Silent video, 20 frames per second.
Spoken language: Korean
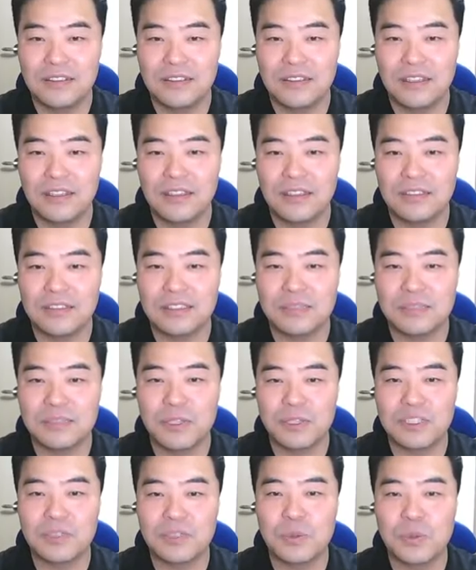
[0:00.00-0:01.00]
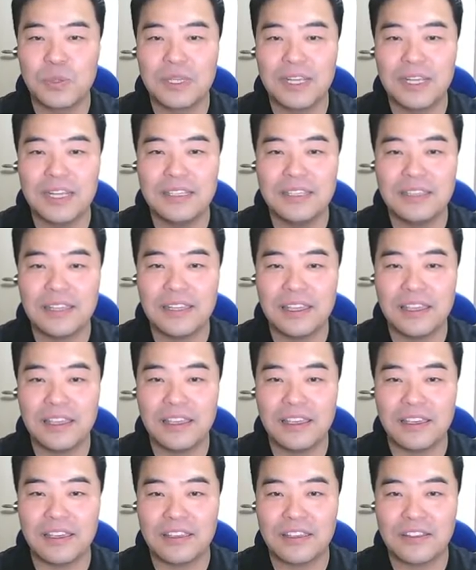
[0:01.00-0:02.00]
네, 지금 여기 들어오긴
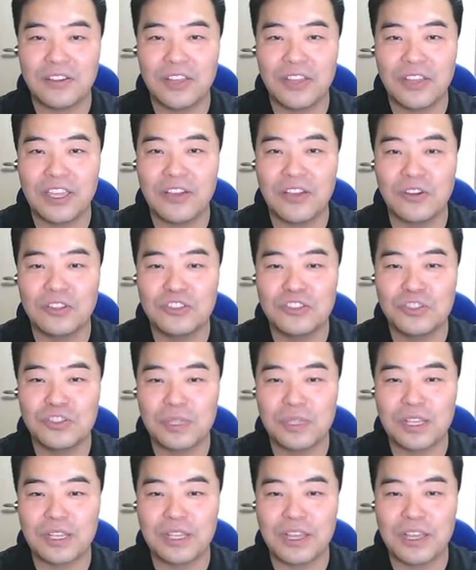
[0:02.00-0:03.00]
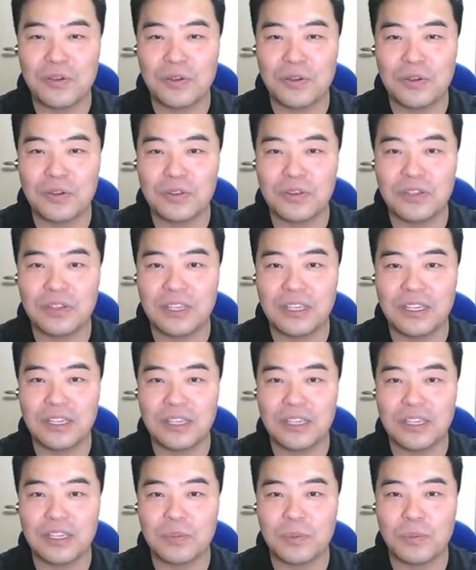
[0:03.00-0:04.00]
했는데, 여기가 어디쯤일까요?
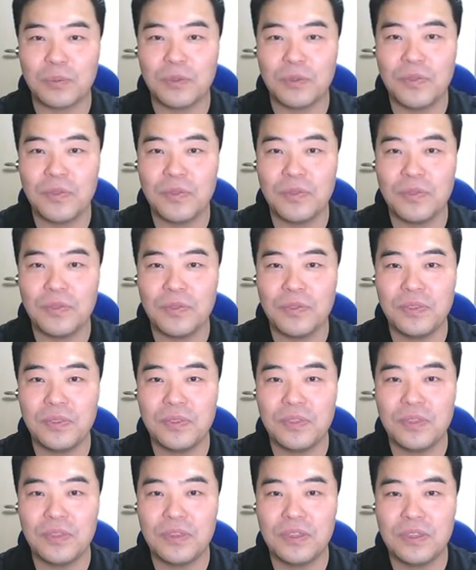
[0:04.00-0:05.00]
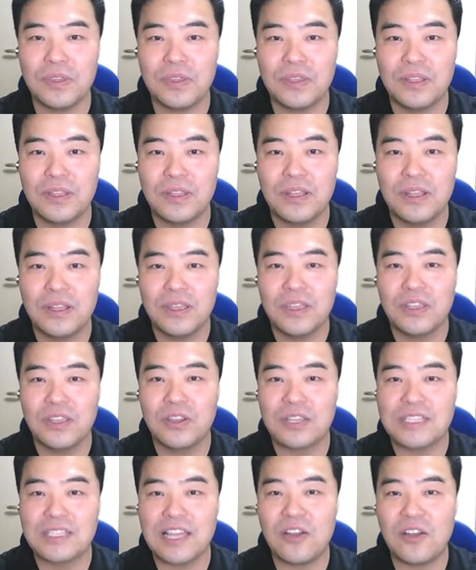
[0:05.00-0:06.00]
여기 보면
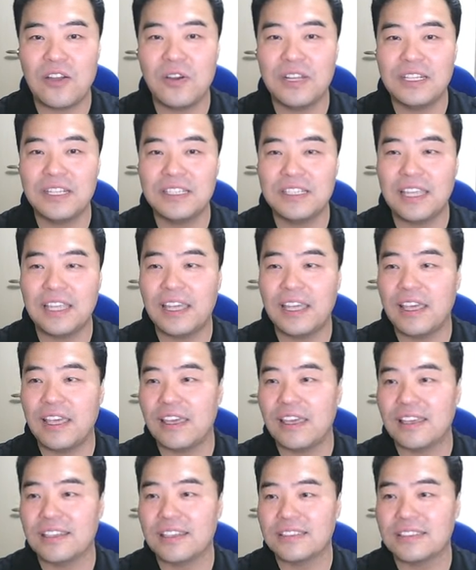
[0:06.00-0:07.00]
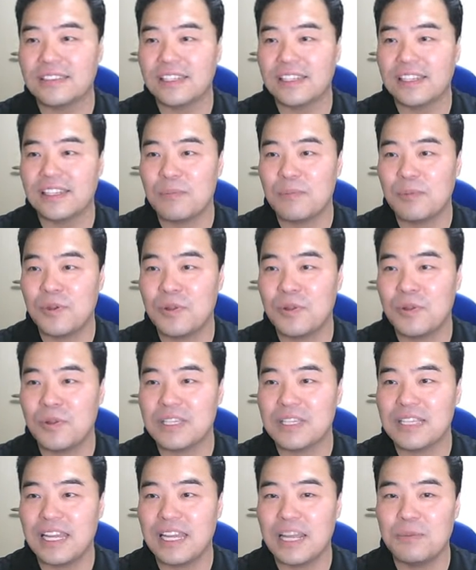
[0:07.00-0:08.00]
여기 사거리 있는데, 제가 한번
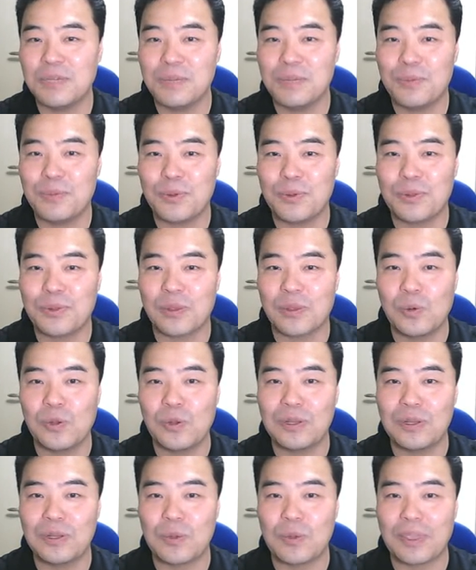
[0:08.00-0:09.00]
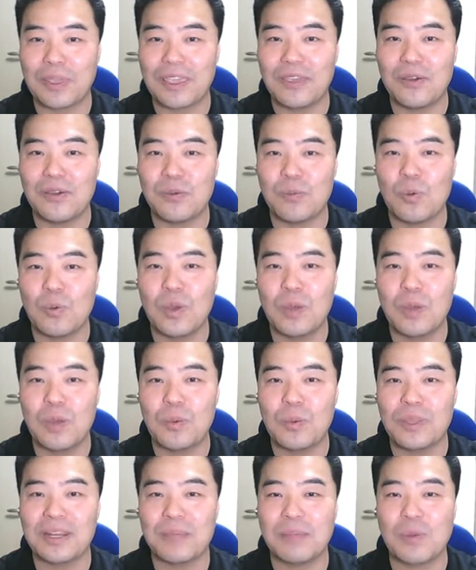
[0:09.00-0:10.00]
이 사람을 한번 올려놓을게요. 뭐가
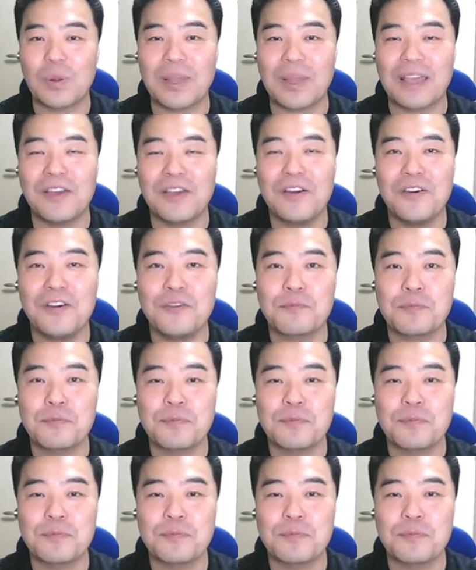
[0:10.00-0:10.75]
보이나 볼까요?